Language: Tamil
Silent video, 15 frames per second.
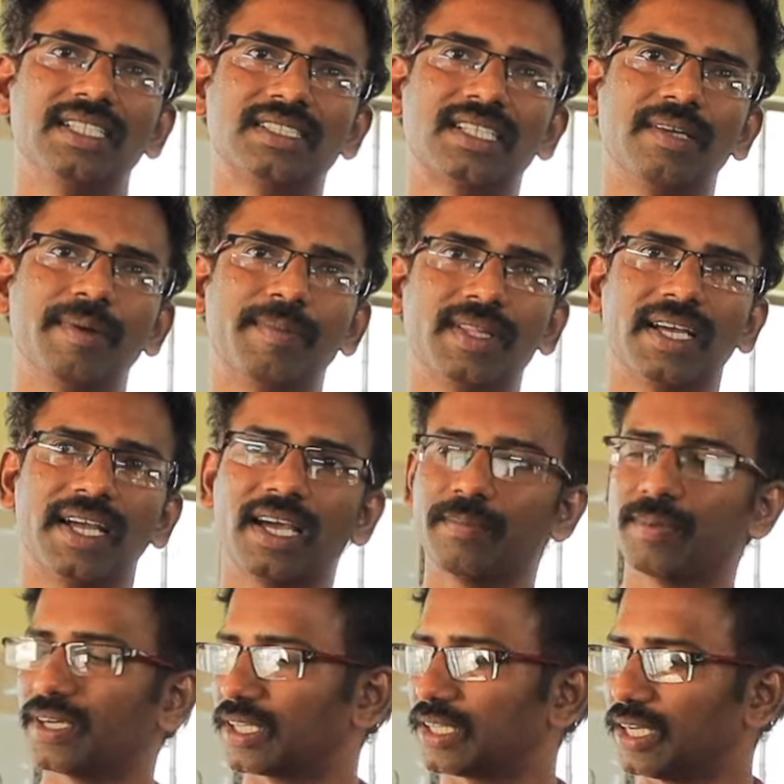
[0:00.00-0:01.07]
ஐஸ்கிரீம் எப்படி தயார்
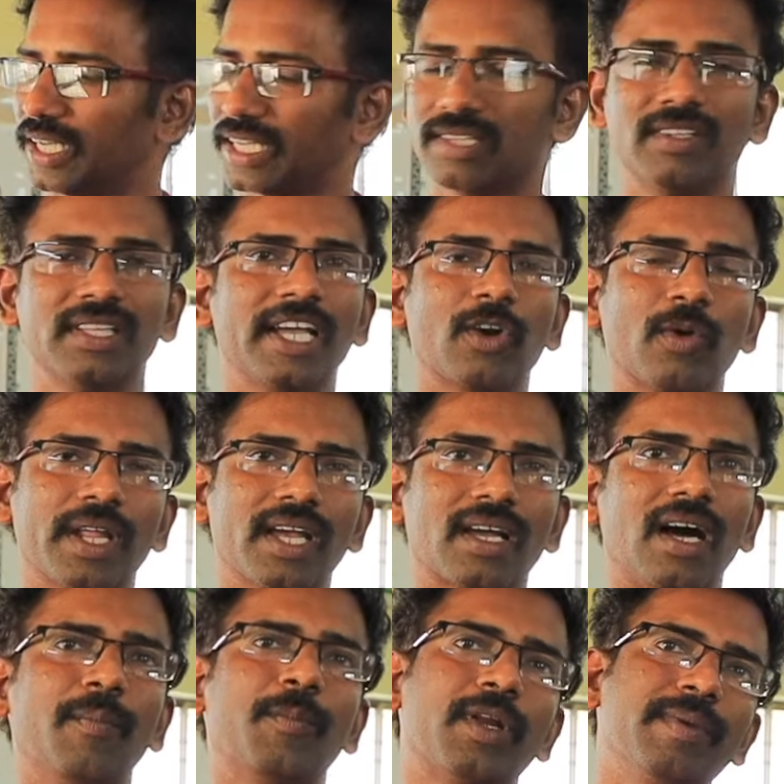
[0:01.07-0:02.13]
பண்றதுன்னா இது வந்து எங்களுடைய
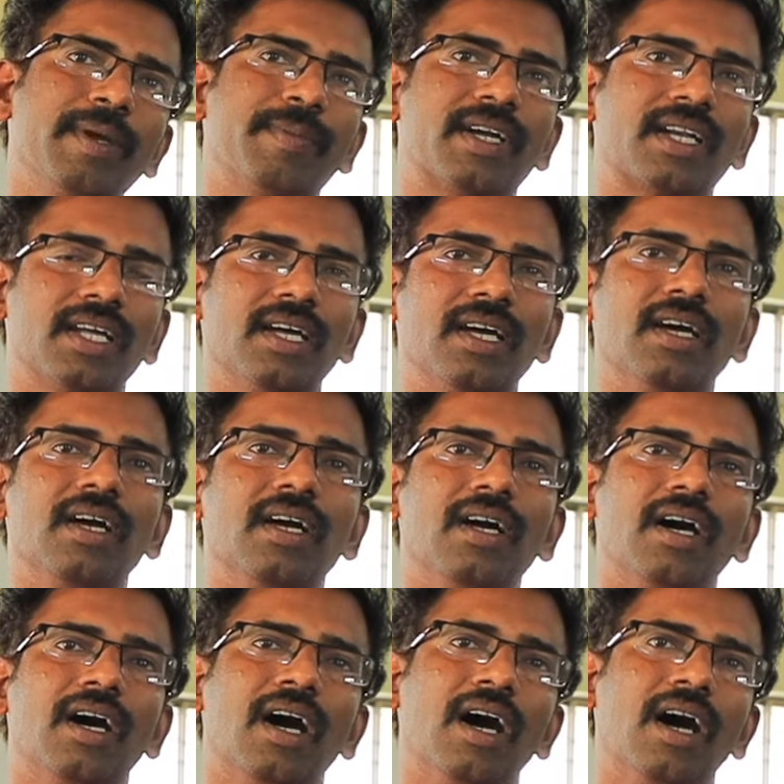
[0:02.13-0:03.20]
காப்புரிமை பெற்ற
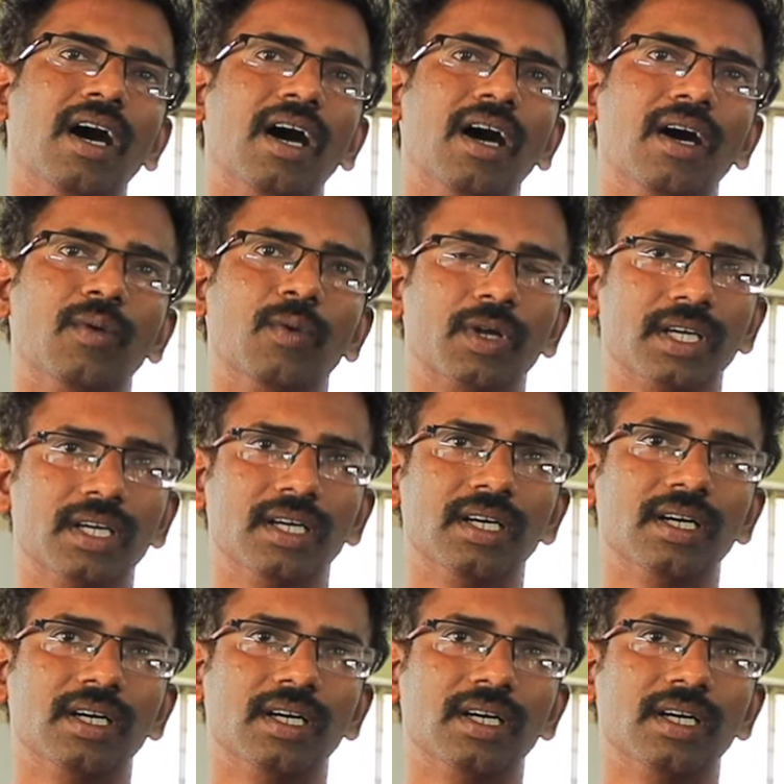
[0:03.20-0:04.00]
ஒரு